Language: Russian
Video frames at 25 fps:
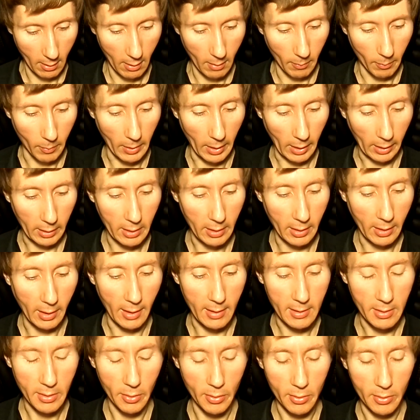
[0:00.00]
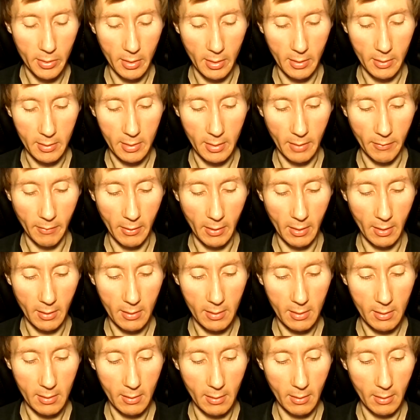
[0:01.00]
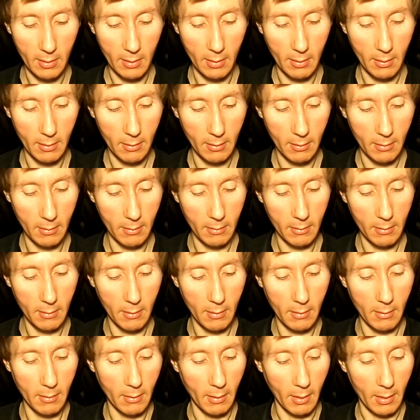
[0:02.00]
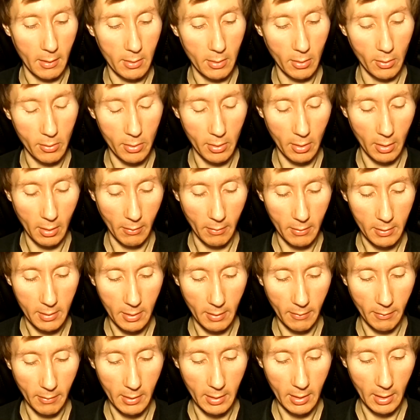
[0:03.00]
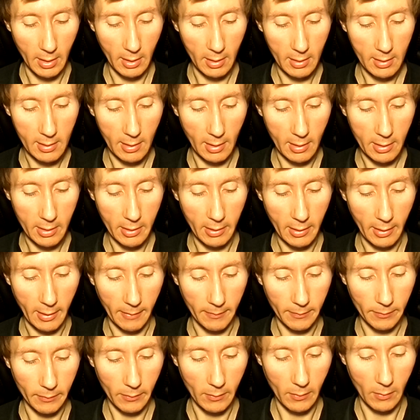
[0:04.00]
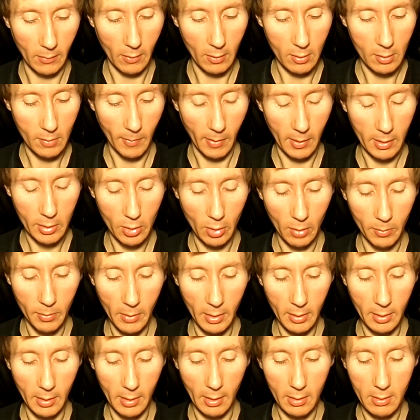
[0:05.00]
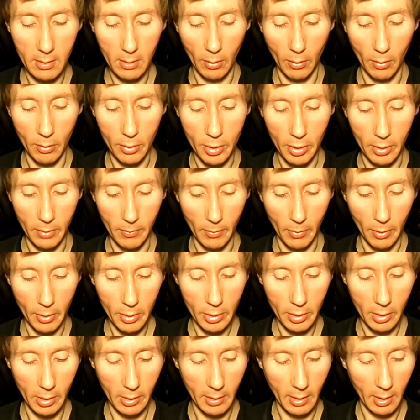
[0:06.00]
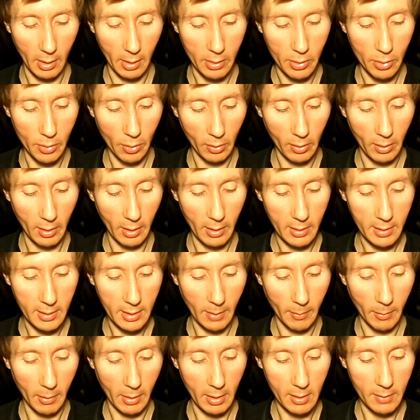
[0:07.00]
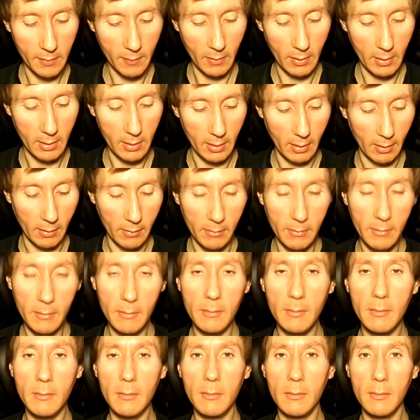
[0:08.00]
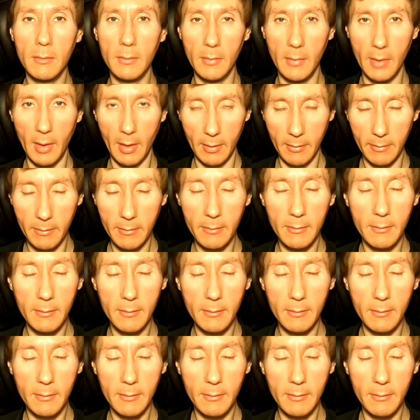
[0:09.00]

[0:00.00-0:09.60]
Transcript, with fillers: Практика осознанного, сновид... осознанного сновидения сложна, но способна дать очень мощный толчок для саморазвития. Да.